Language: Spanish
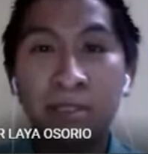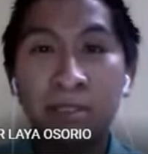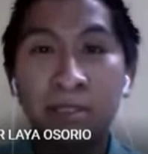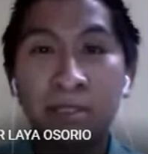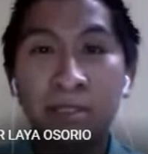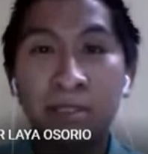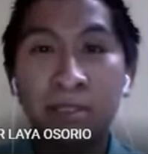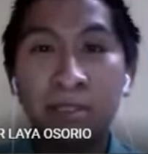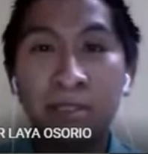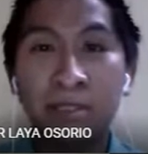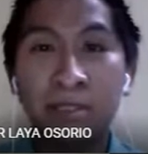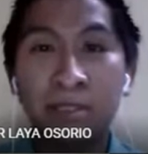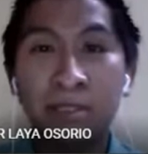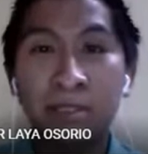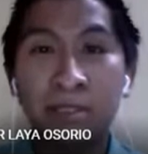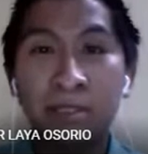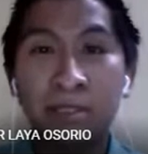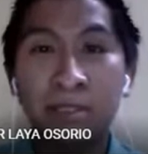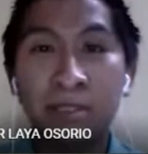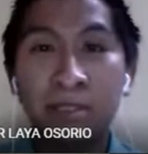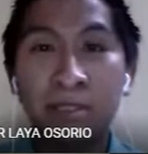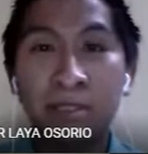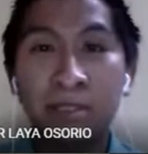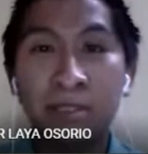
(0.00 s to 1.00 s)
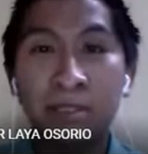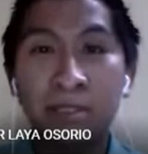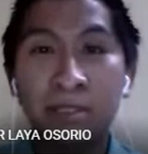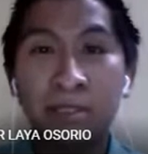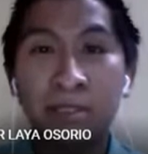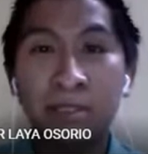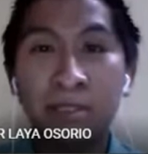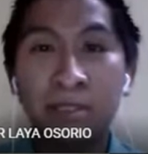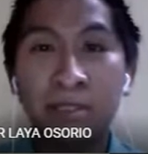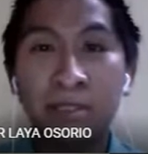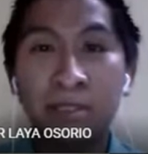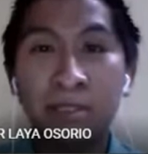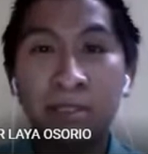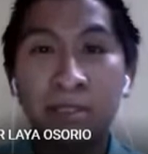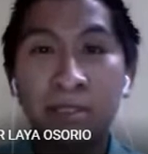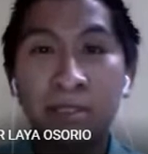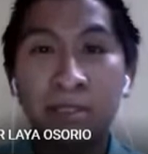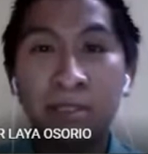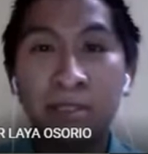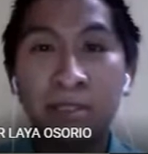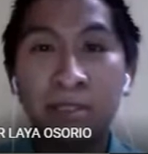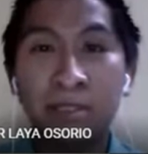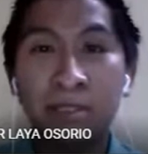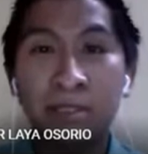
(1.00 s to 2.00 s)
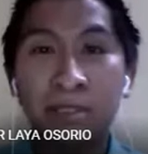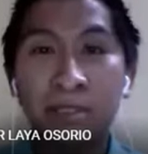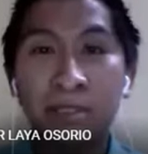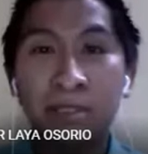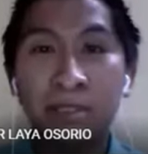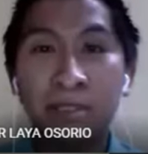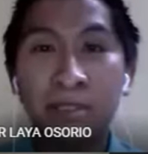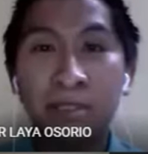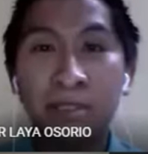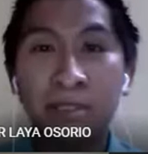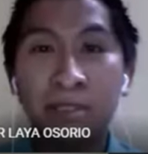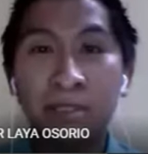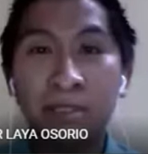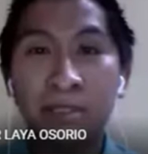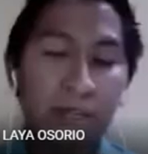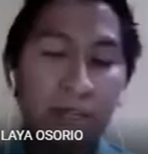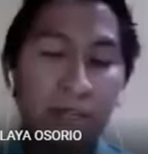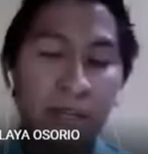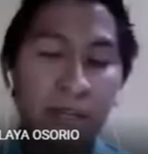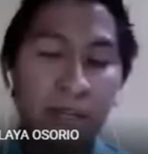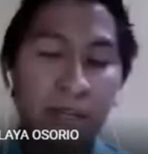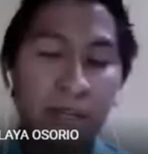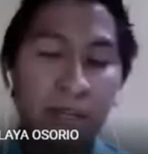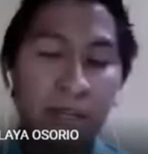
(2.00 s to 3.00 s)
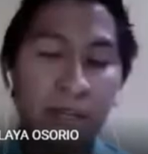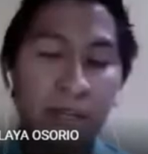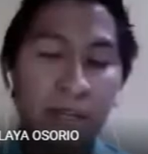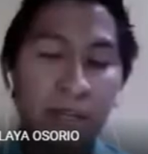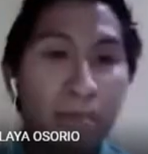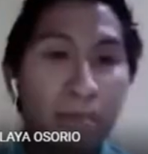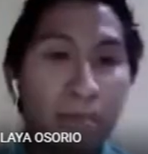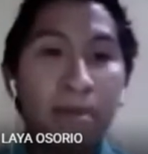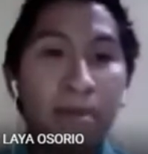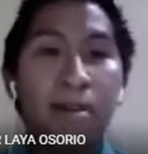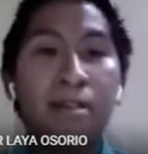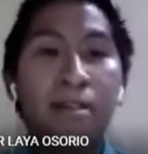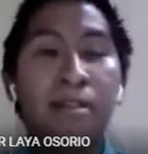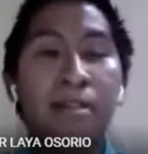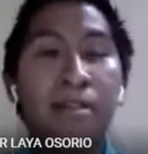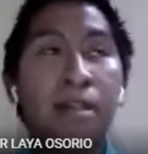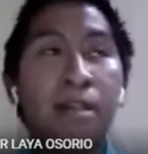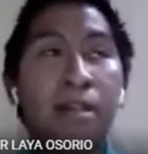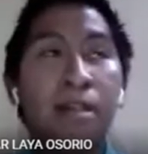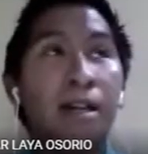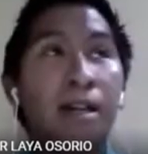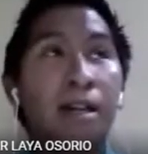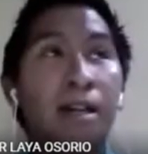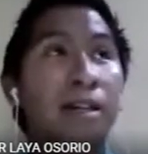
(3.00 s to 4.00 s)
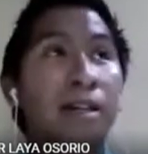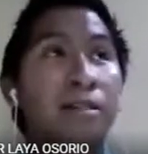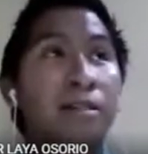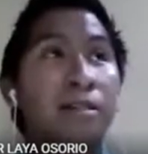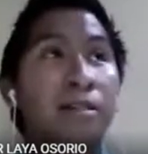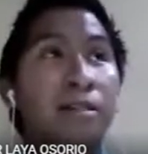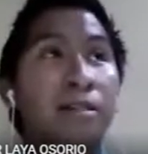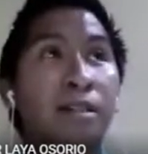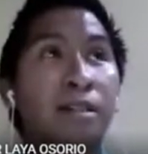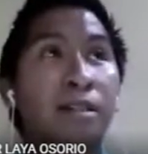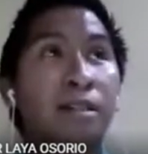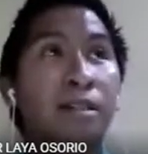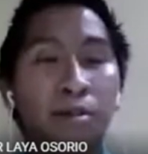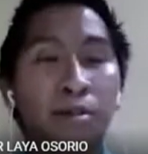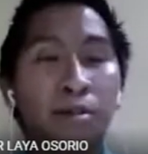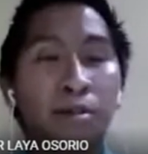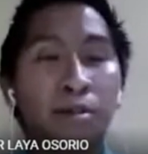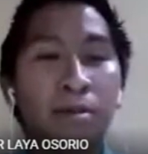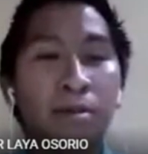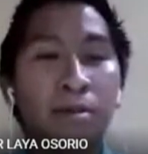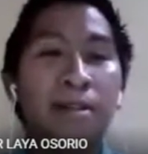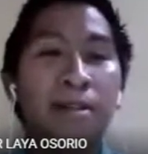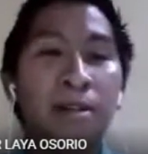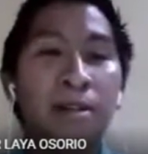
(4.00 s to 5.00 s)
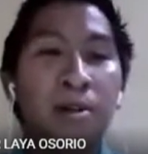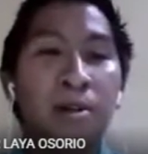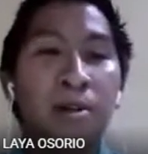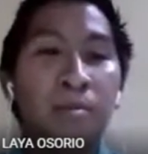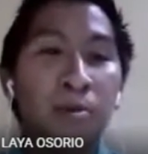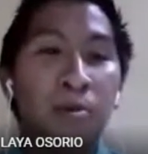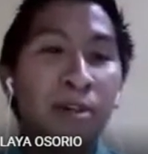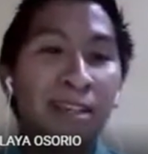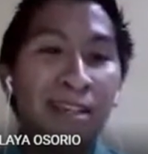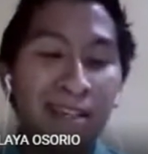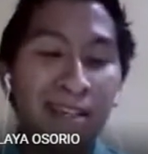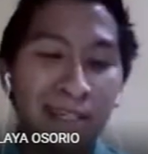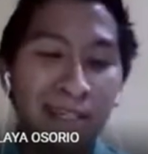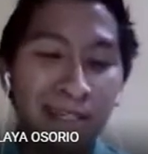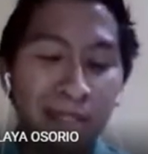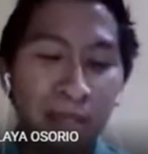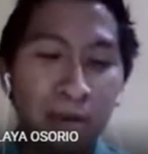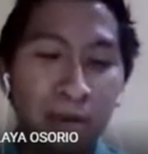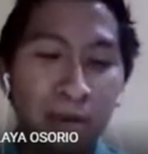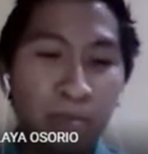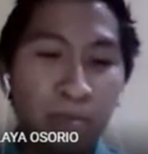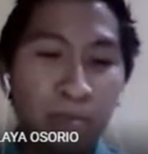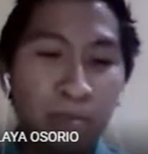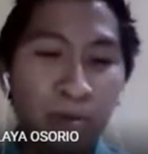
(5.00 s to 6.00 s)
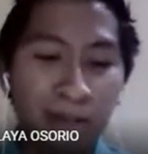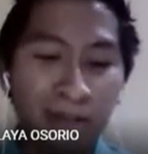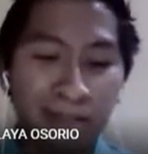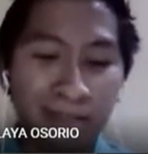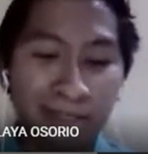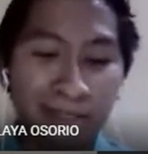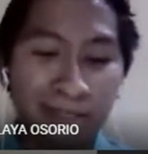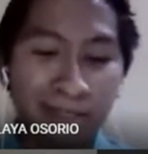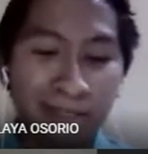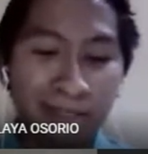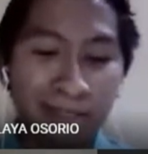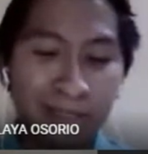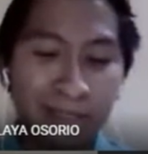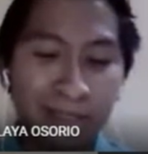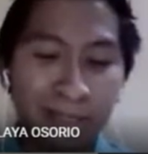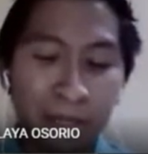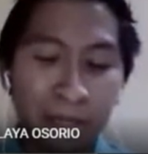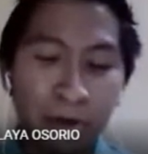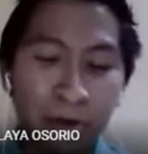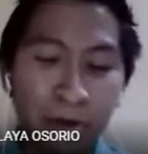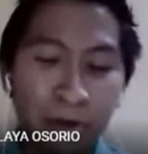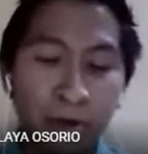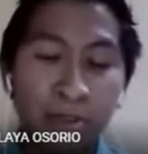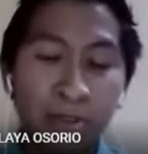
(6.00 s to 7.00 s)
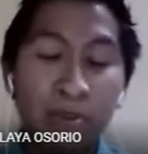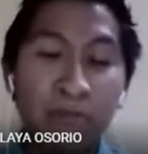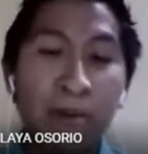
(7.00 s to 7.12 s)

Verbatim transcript: fue desarrollada en Gran Bretaña y se caracterizó porque en esta época se creó el concepto de fábrica,